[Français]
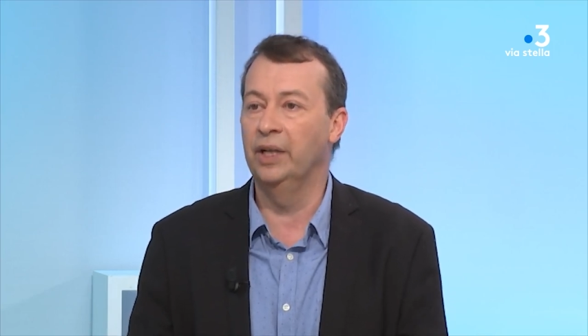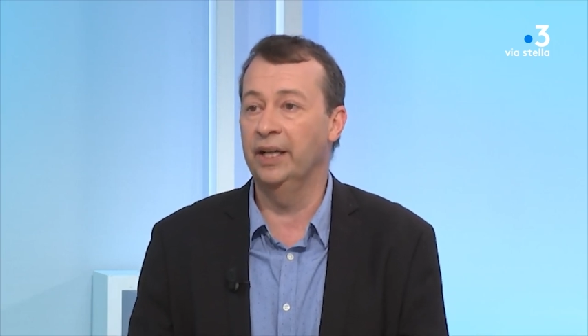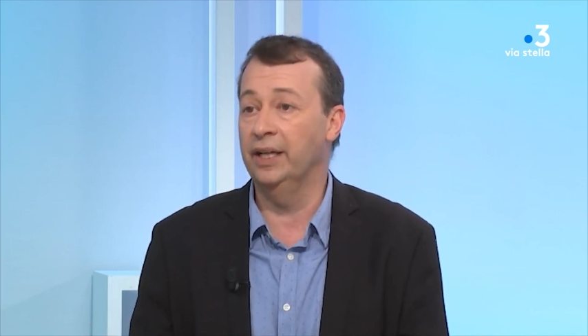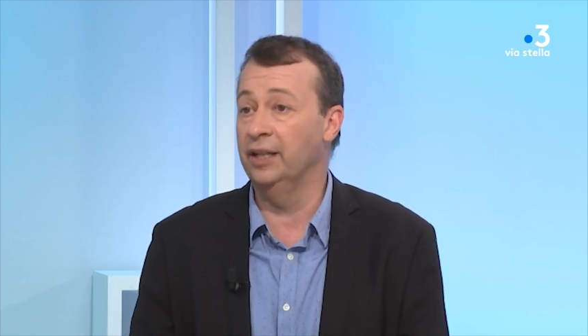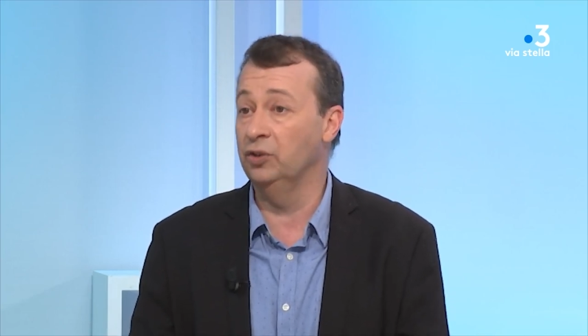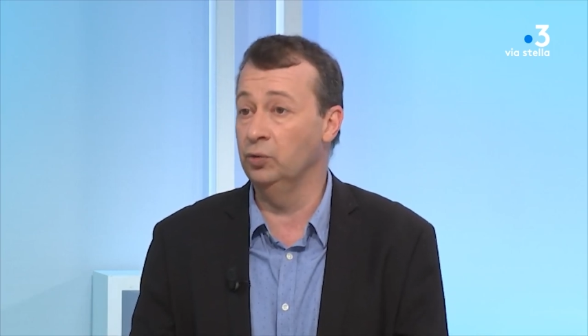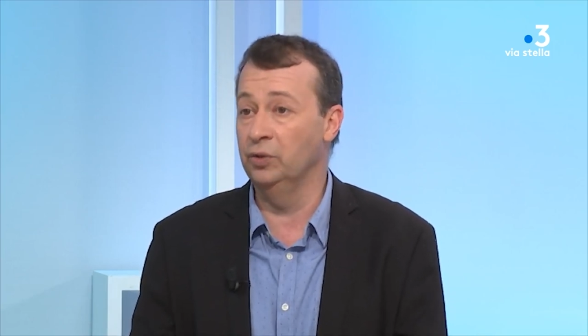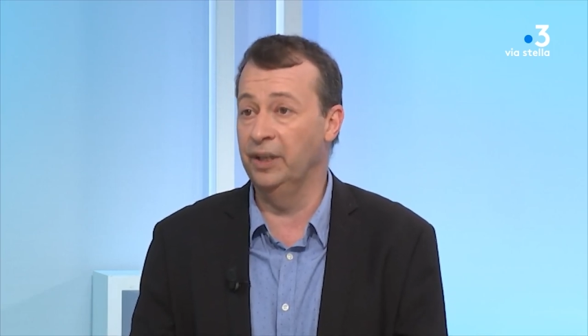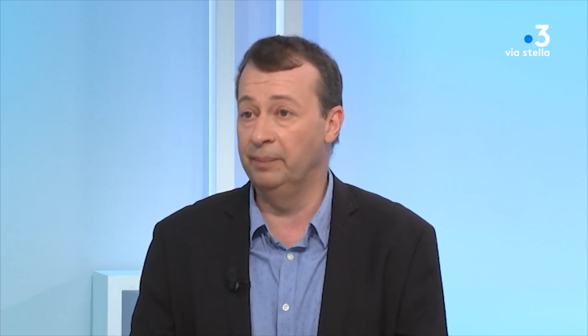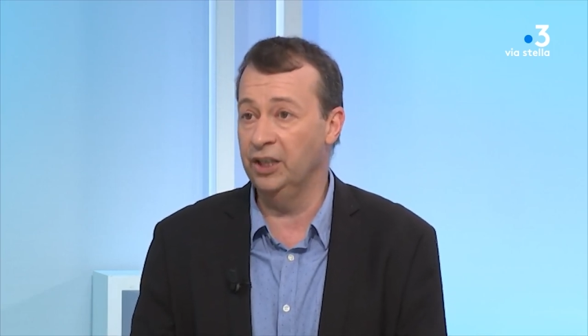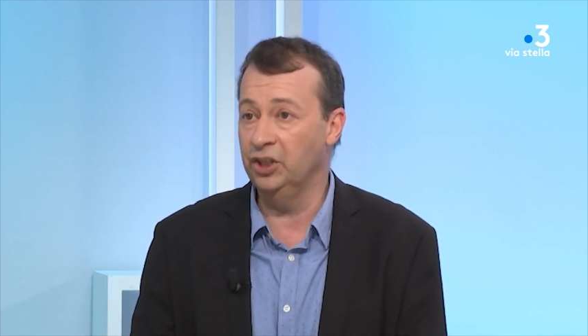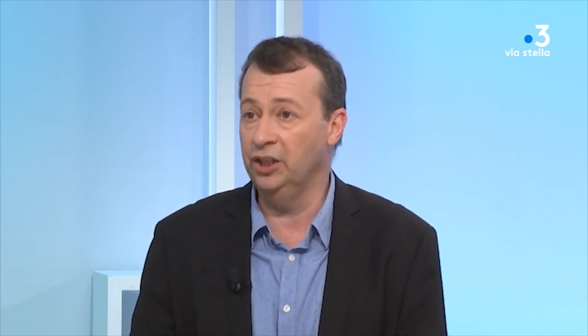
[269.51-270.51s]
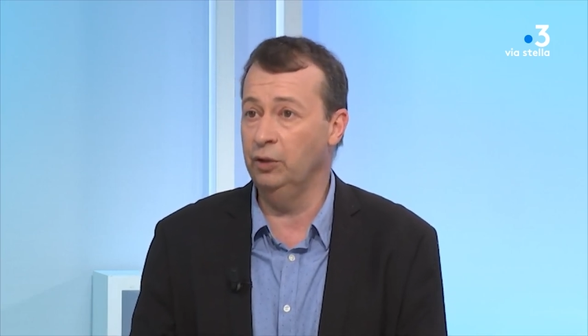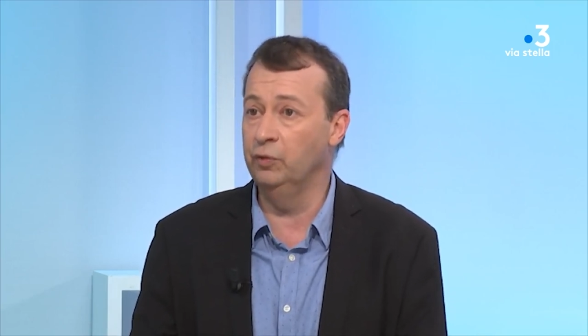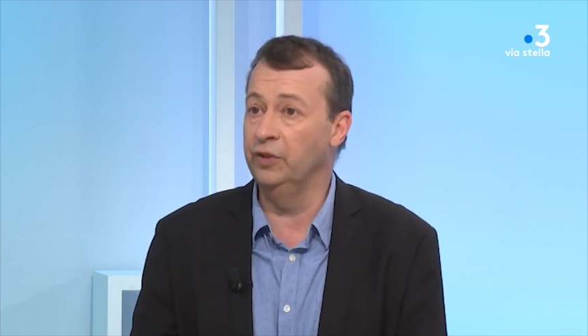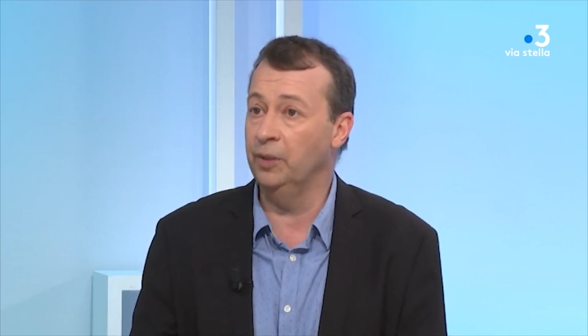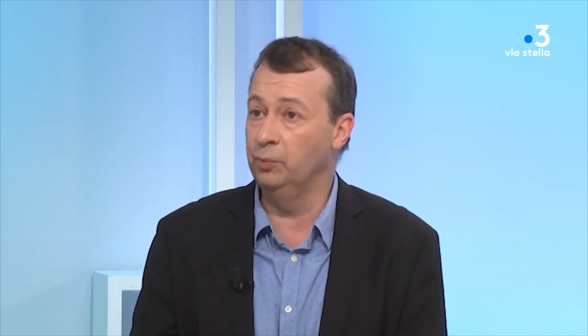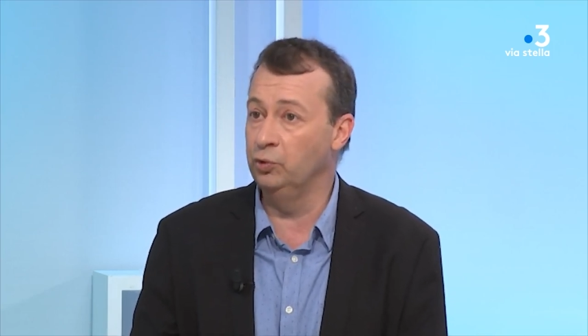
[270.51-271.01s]
à la création d'un marché
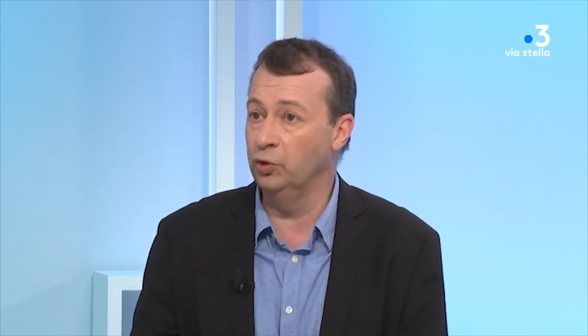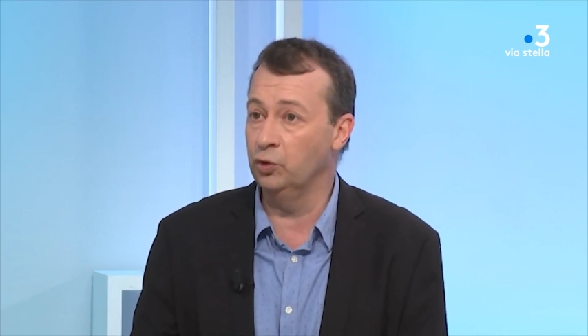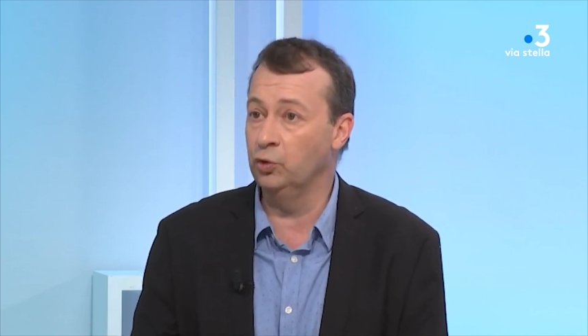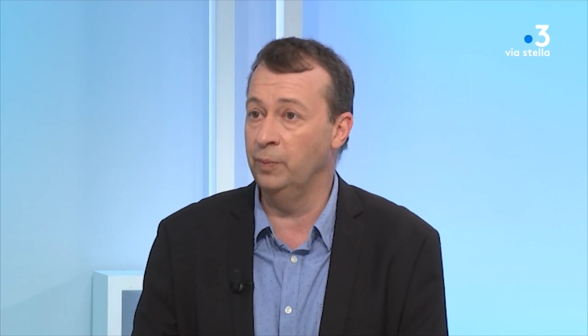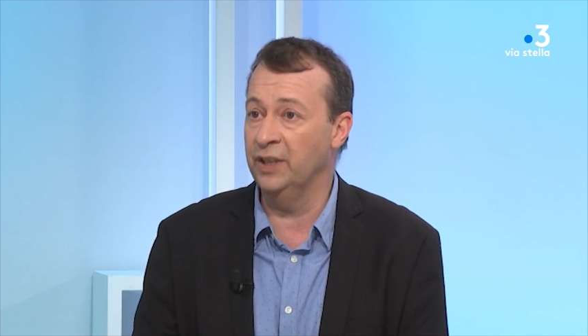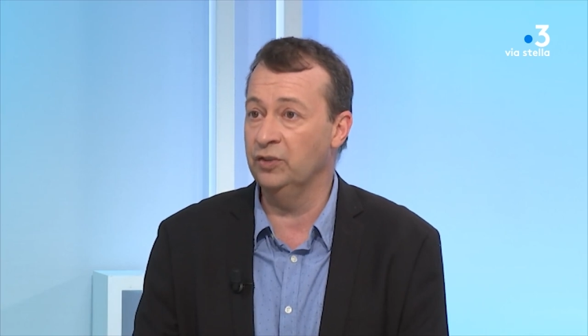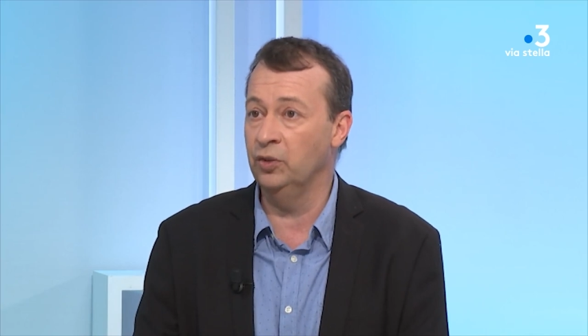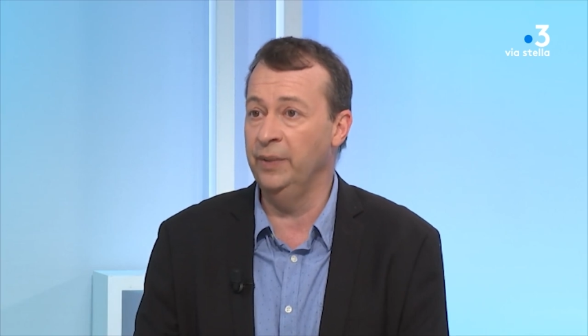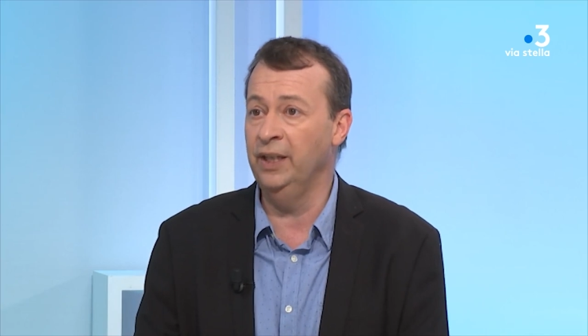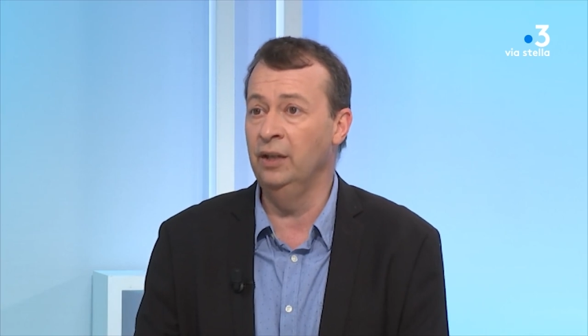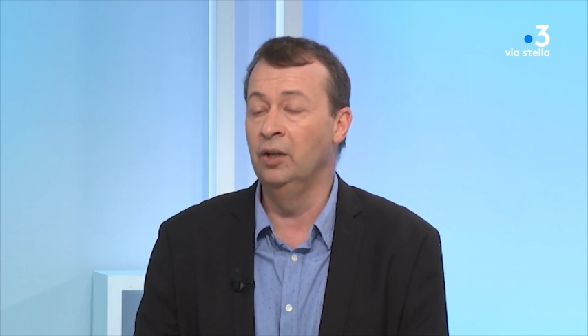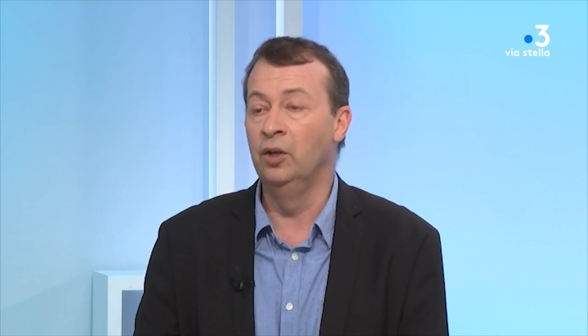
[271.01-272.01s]
ouvert plusieurs jours par semaine